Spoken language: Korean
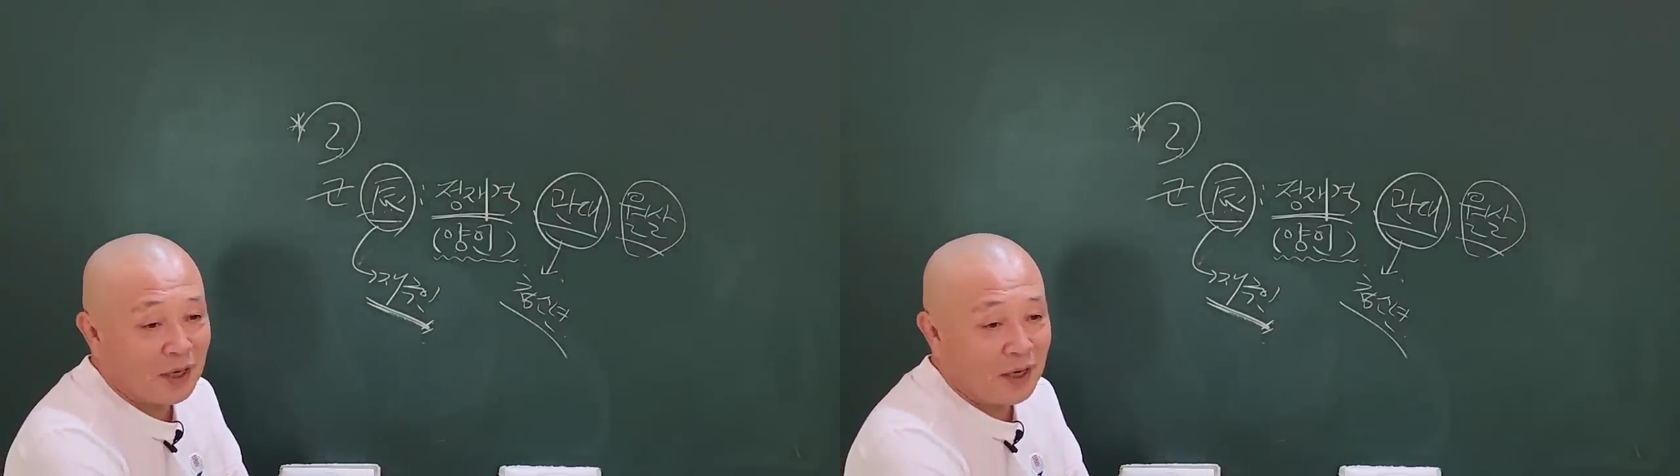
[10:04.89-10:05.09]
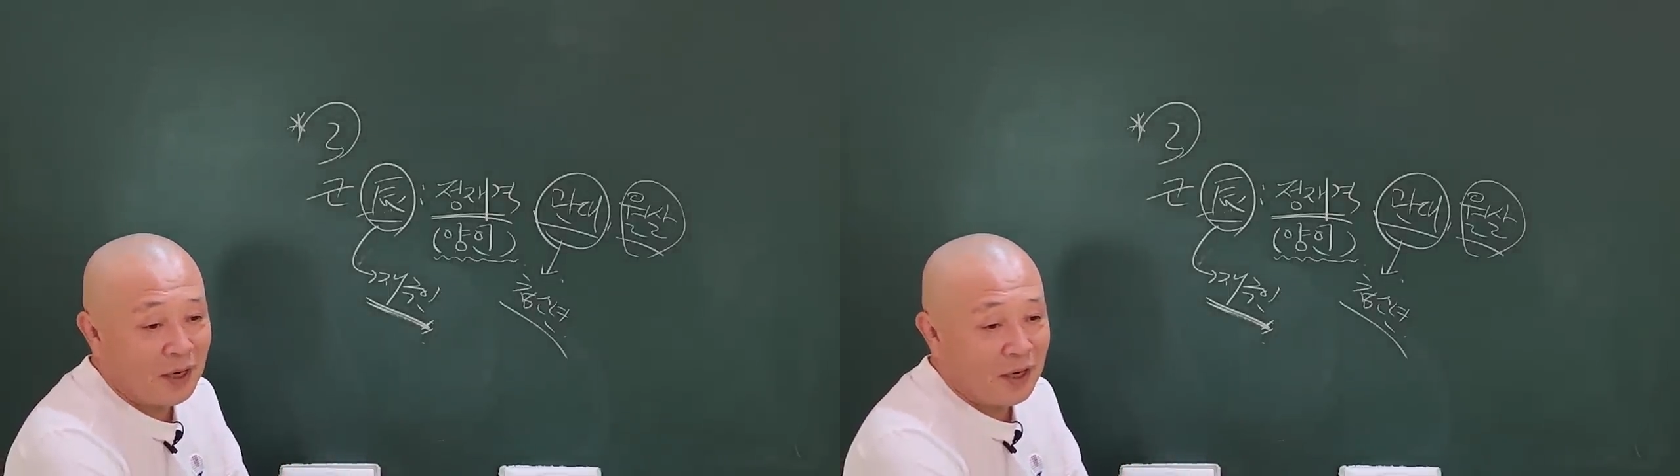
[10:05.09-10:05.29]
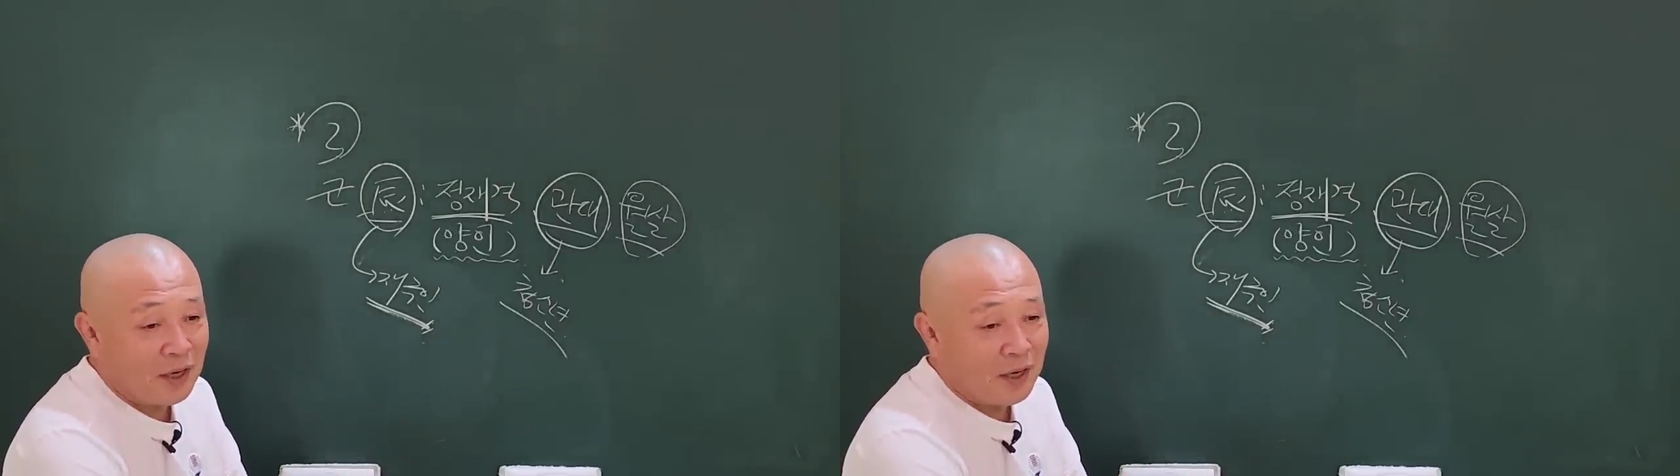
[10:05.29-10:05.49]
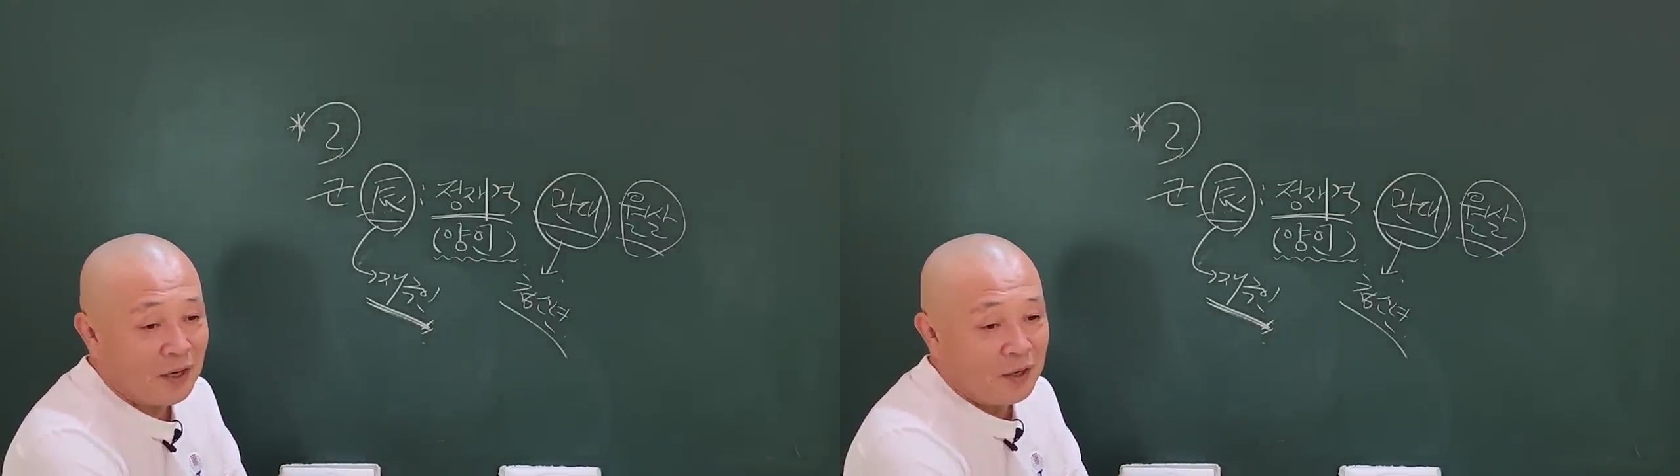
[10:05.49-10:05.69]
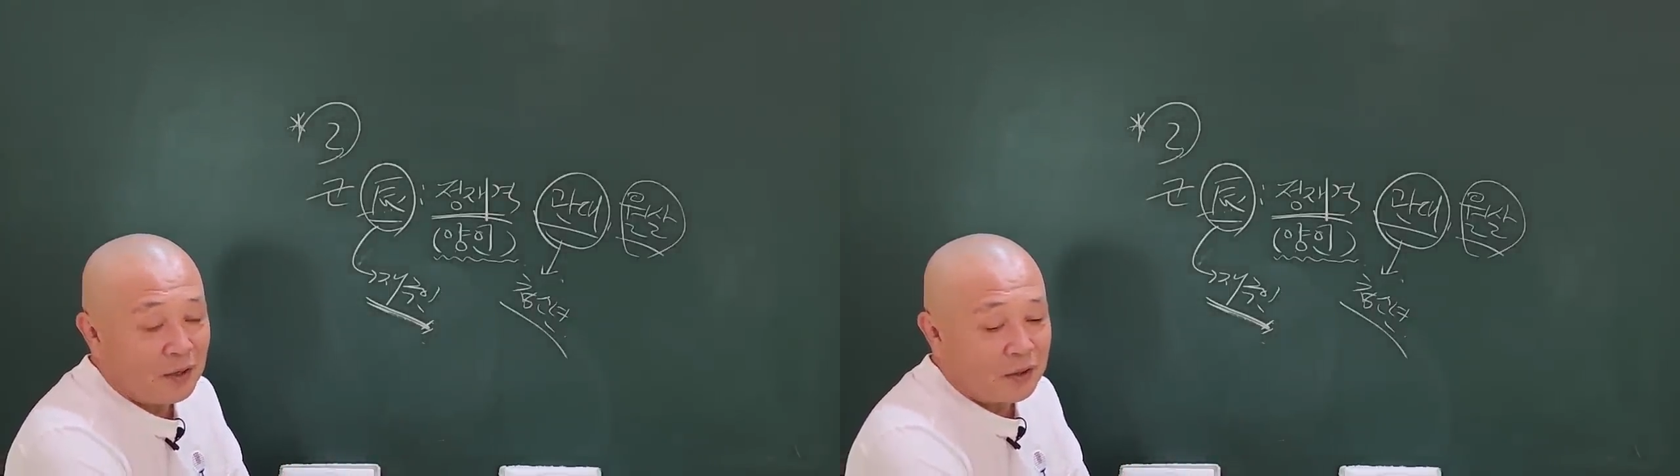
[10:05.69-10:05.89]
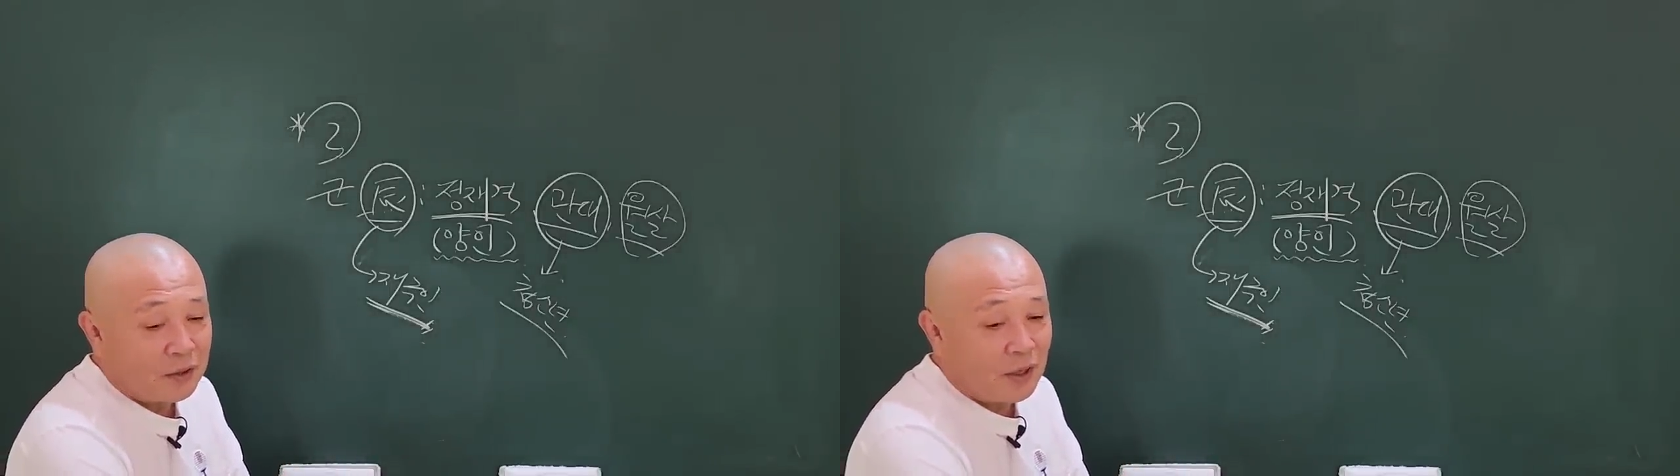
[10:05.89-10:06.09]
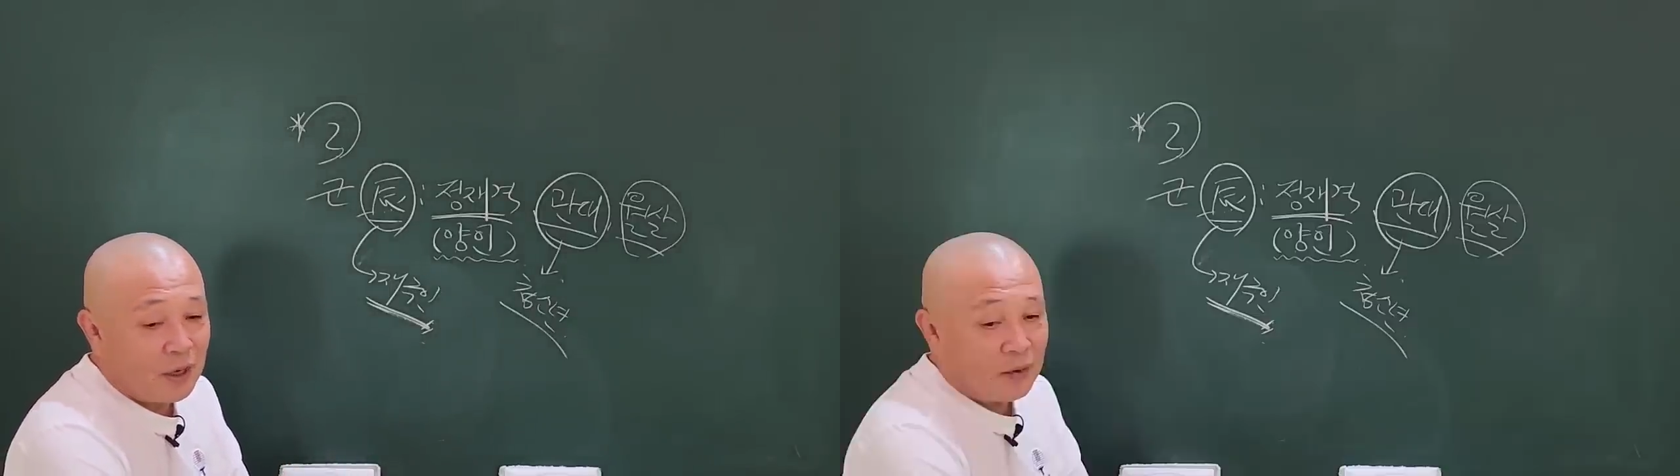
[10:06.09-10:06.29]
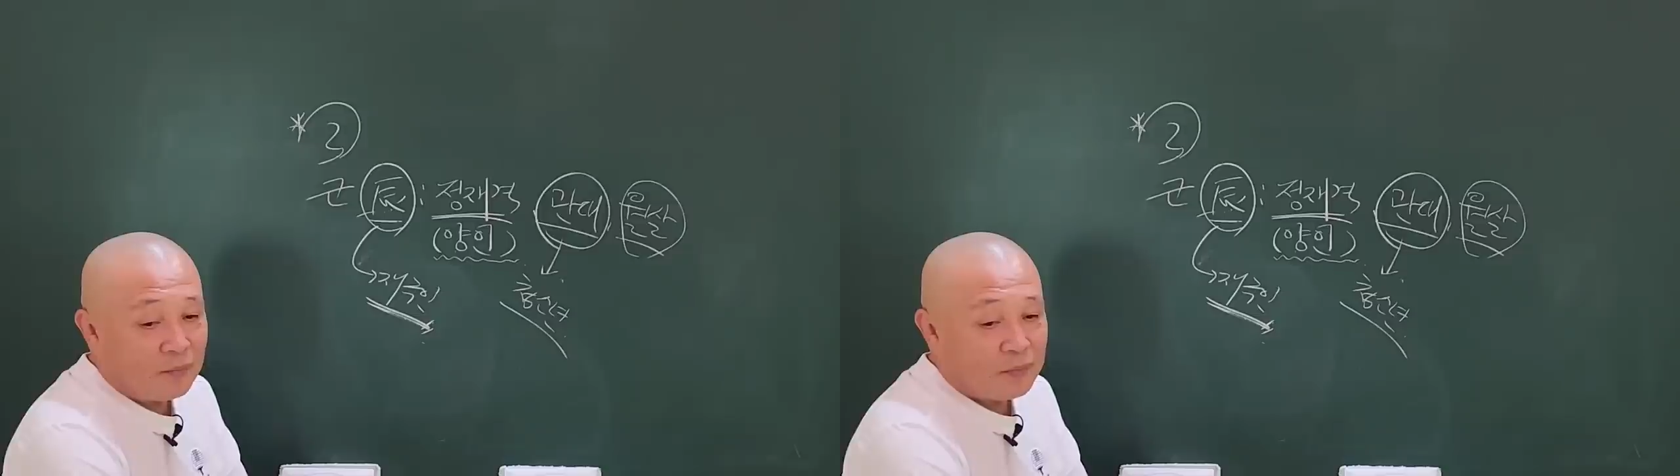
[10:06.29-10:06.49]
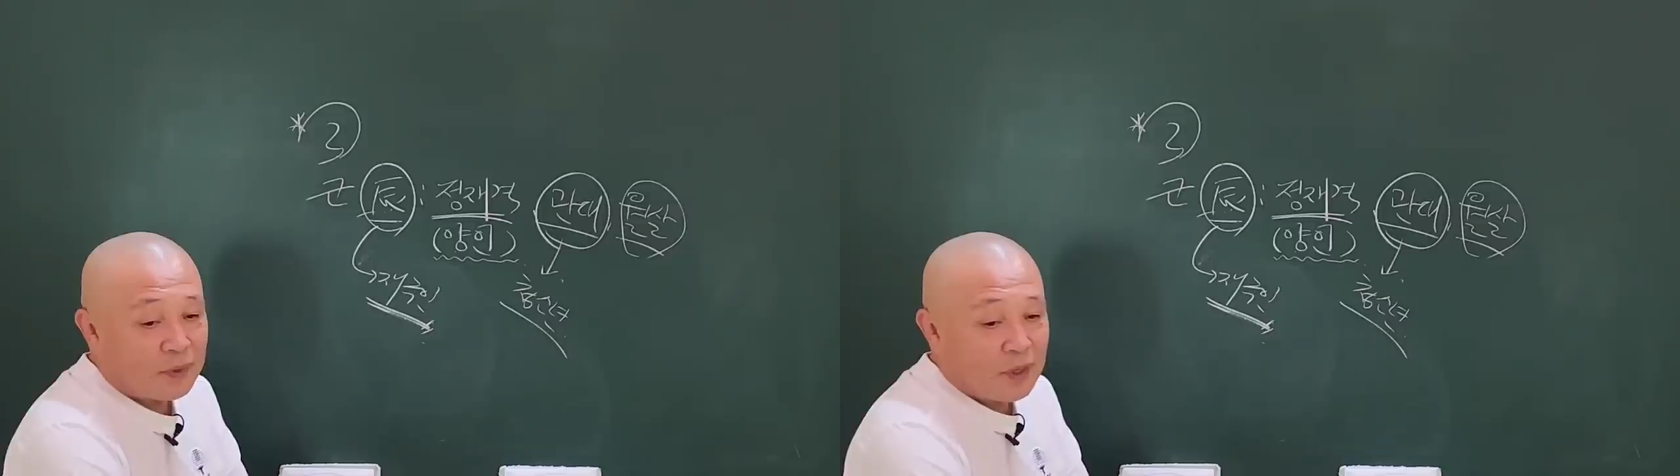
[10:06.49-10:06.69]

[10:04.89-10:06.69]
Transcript: 아, 그러니까